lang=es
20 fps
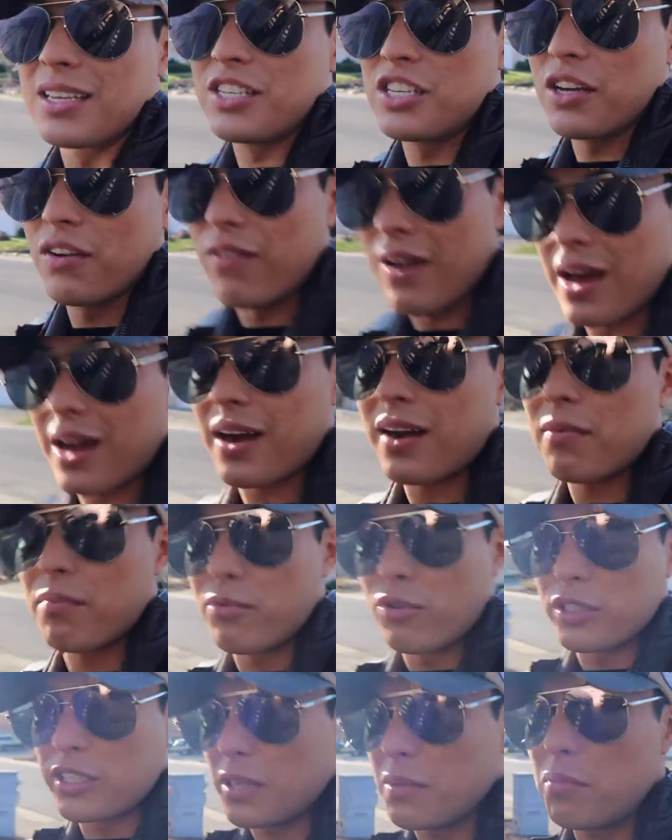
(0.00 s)
llevar,
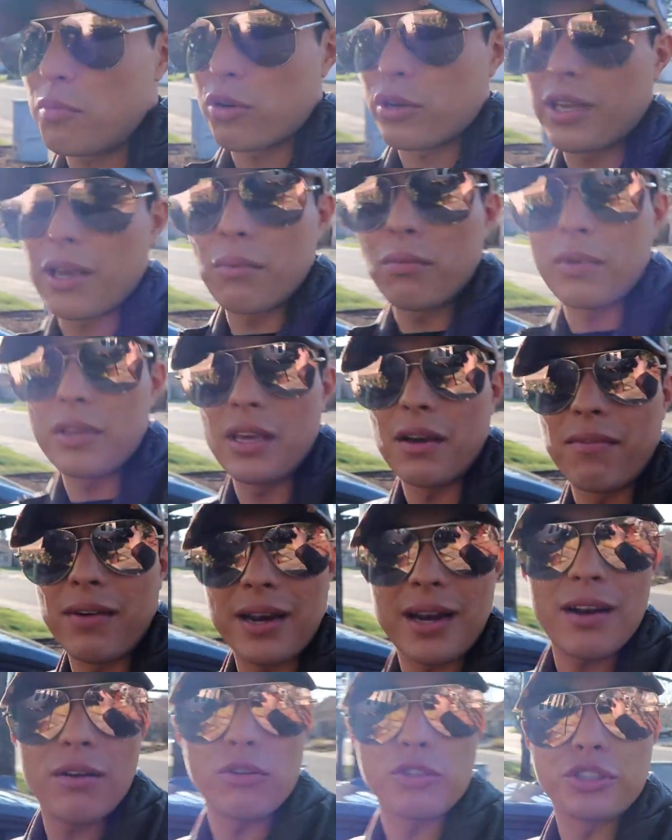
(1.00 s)
no sé por qué,
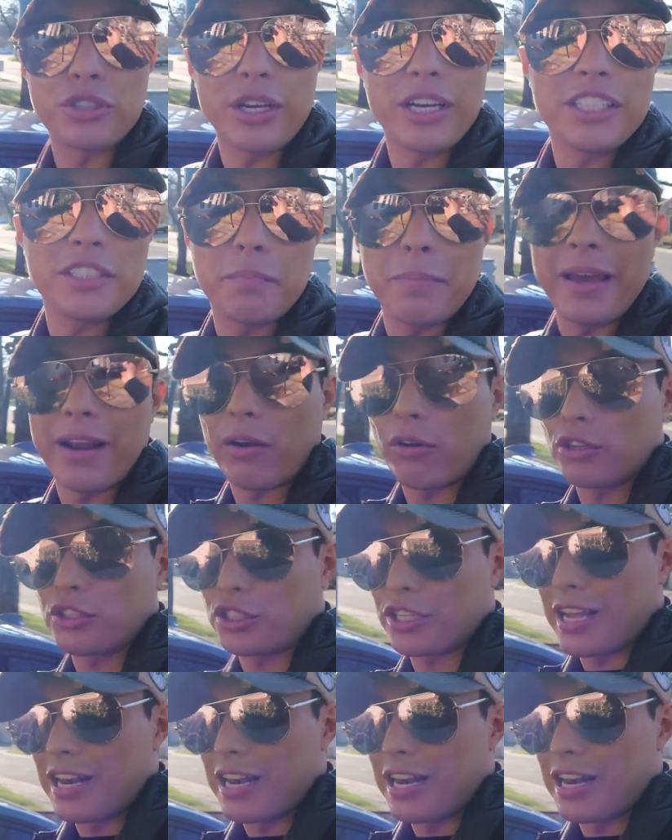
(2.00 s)
llevar a los tres perros